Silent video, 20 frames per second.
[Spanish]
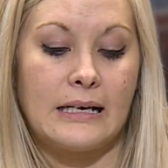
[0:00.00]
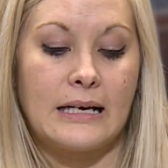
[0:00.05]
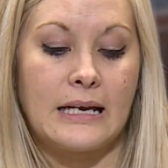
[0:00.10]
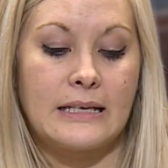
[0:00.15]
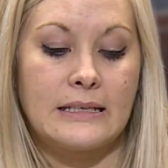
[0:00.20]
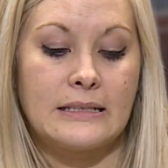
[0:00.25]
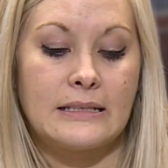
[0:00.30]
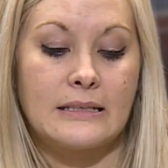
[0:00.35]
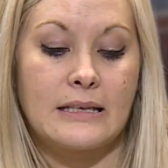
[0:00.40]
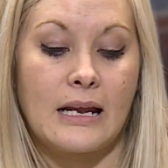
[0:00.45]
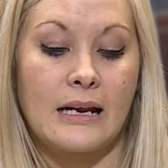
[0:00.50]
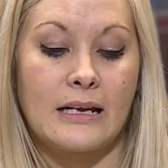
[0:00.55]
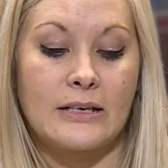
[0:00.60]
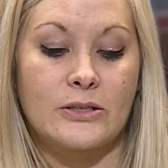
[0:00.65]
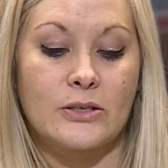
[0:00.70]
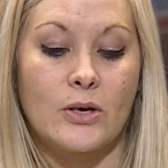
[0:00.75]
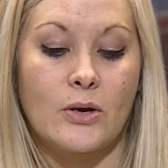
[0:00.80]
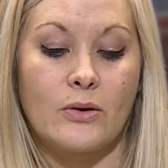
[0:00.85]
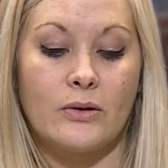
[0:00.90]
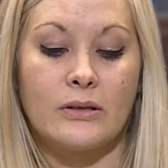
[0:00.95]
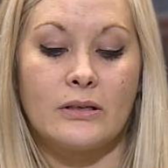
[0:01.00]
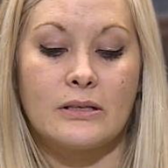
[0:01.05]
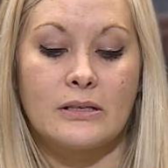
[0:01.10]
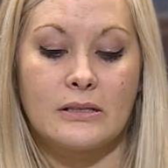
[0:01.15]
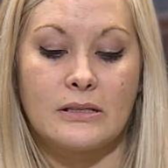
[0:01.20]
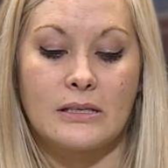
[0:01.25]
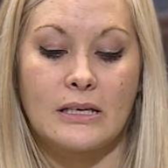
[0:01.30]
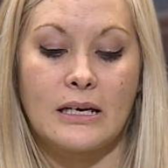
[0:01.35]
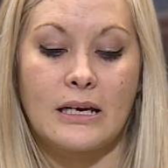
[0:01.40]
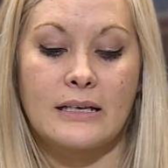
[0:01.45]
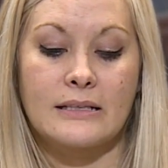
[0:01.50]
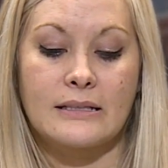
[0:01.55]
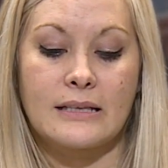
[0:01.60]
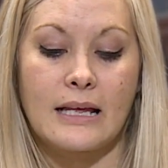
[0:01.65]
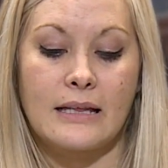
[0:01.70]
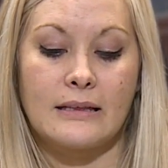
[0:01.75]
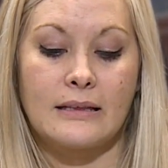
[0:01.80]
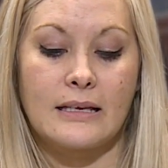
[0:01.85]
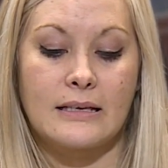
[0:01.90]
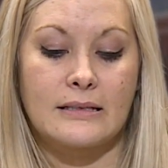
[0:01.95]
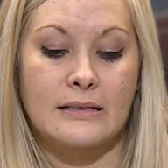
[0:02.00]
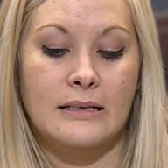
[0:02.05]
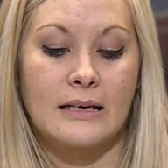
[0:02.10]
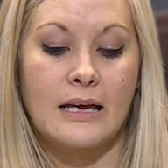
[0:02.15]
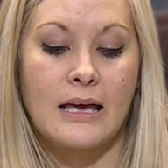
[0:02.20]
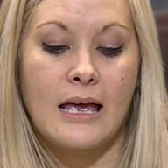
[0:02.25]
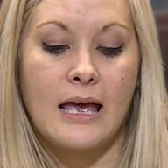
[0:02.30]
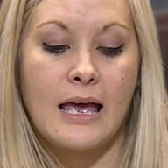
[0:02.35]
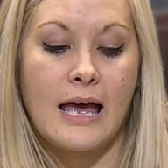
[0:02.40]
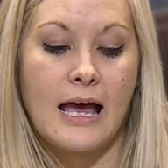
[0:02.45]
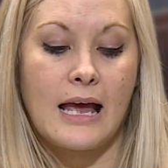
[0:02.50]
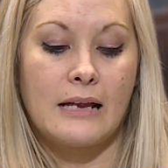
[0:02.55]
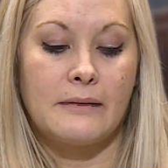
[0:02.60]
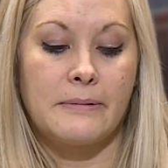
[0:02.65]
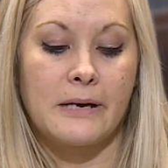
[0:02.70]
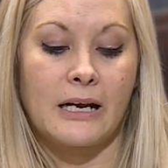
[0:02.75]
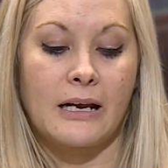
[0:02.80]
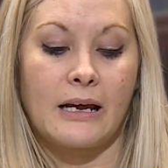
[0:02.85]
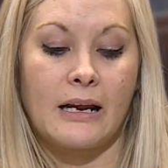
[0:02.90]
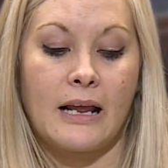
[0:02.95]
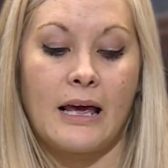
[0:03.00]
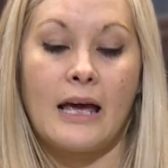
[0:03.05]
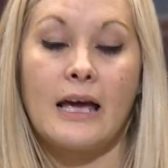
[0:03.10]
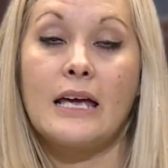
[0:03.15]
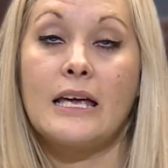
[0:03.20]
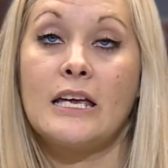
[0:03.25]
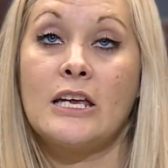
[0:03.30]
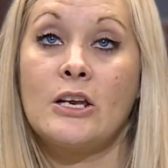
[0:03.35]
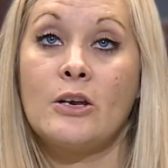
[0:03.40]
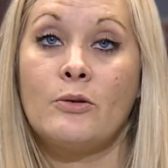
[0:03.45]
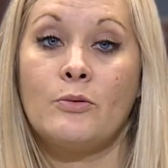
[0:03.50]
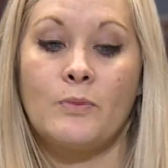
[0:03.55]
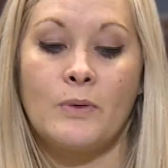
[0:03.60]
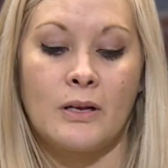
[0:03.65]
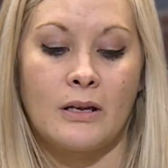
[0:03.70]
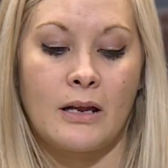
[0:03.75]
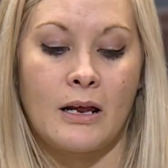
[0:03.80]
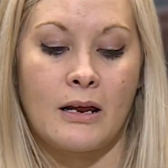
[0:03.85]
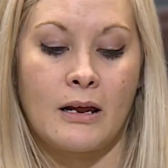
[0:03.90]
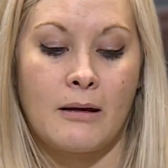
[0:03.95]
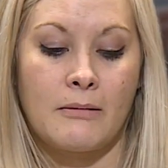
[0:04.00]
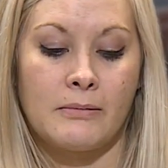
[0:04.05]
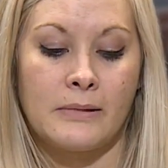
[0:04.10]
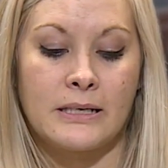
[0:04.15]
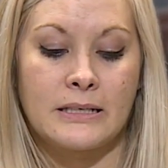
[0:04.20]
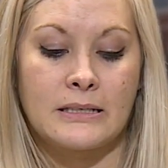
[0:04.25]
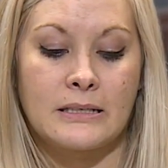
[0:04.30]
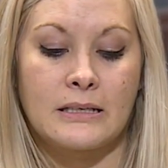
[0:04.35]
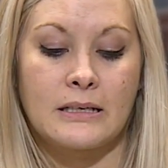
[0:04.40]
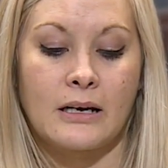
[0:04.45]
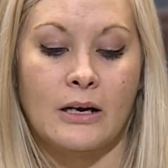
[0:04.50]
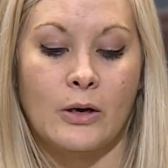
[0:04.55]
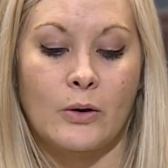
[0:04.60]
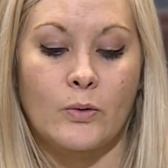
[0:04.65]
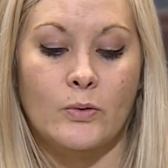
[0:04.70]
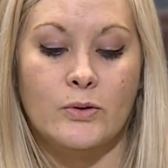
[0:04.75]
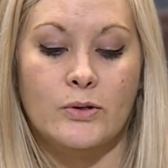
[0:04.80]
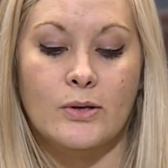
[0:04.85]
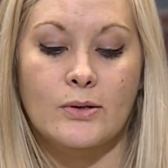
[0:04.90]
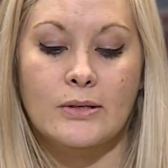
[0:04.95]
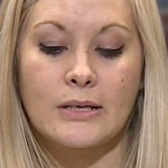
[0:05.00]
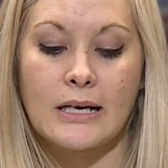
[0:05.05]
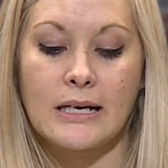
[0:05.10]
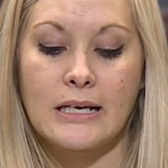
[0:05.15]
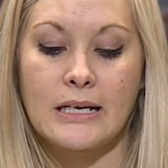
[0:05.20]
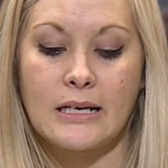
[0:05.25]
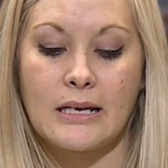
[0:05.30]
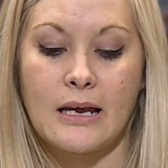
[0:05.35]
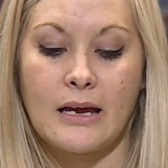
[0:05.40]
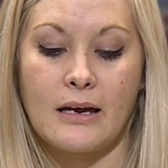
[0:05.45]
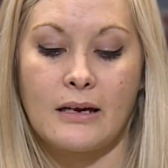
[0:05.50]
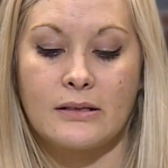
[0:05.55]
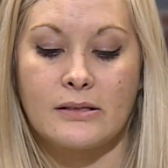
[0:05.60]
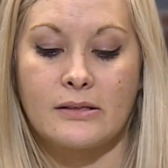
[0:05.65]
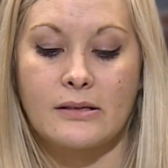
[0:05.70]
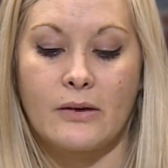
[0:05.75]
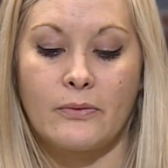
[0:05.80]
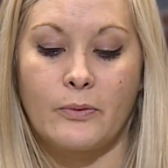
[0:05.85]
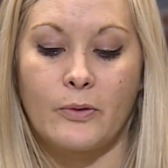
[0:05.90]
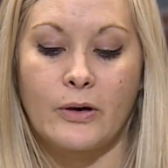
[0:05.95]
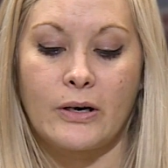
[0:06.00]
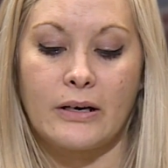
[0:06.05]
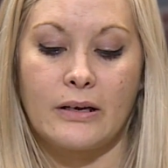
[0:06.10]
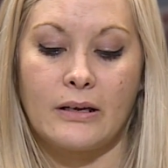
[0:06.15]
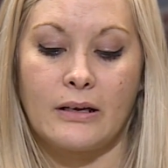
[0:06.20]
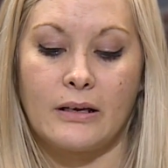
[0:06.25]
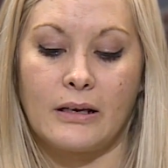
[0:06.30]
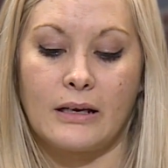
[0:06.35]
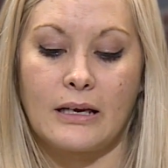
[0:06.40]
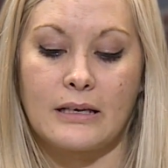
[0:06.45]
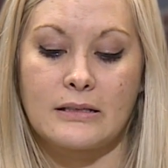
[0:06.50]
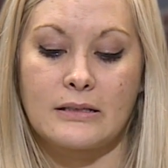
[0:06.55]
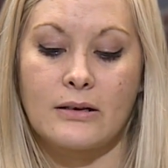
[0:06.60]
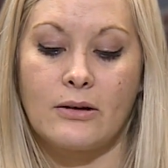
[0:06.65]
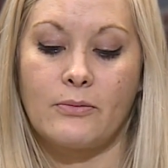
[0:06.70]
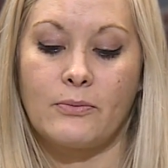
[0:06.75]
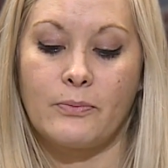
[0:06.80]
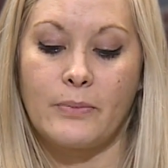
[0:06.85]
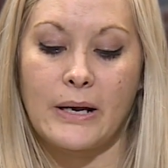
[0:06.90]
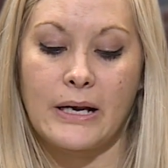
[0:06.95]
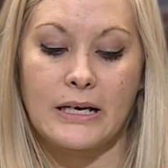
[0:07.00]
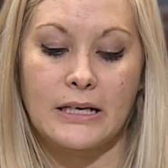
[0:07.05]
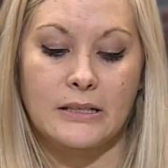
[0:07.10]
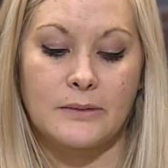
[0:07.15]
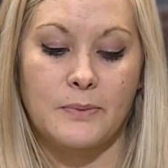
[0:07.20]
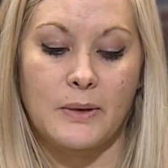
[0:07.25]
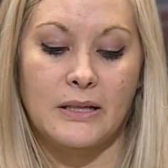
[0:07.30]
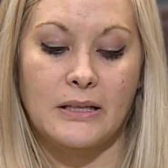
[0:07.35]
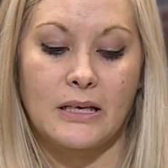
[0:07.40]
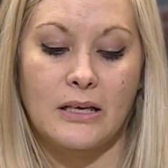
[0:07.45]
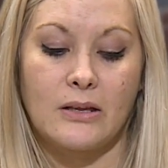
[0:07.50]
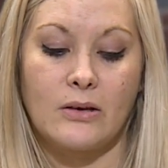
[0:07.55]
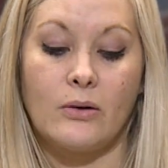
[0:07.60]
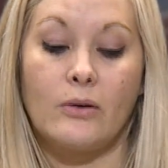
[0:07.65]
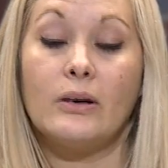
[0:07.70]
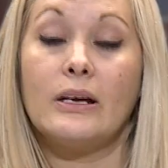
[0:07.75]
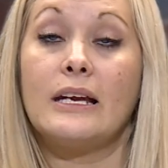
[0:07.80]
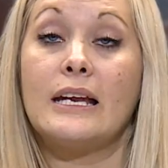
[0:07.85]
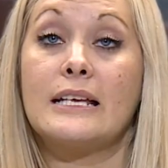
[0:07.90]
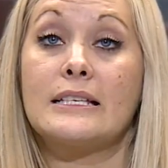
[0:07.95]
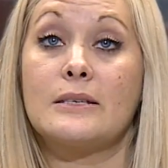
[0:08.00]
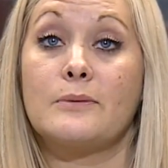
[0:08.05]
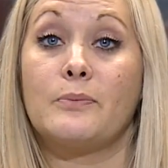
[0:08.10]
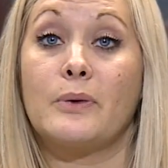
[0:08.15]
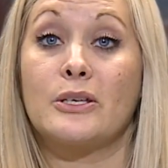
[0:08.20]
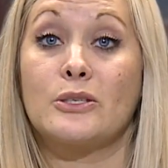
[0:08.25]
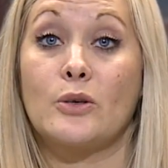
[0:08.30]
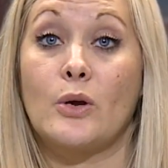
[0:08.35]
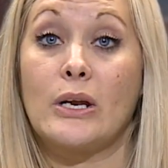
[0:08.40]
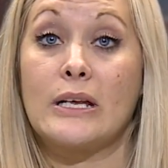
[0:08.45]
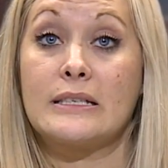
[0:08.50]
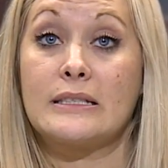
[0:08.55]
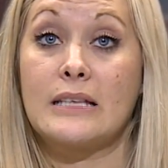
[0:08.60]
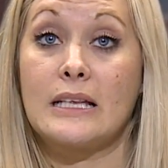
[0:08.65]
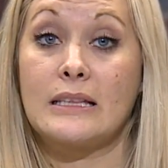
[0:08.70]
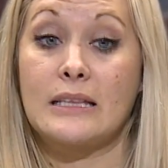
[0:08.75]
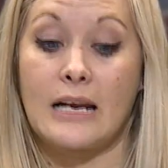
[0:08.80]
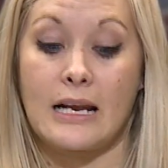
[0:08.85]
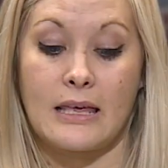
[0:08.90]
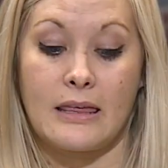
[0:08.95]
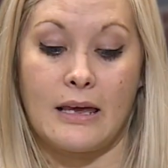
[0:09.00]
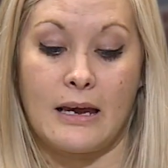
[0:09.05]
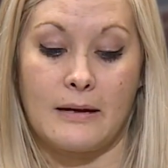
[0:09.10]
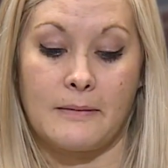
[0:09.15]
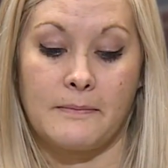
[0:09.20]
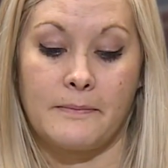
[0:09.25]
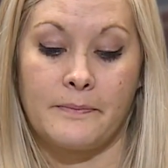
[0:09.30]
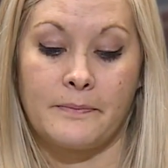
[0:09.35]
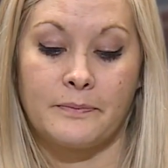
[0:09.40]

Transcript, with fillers: La instalación sin estantes albergará innumerables recursos en línea, software que son para expandido y las impresoras de 3D.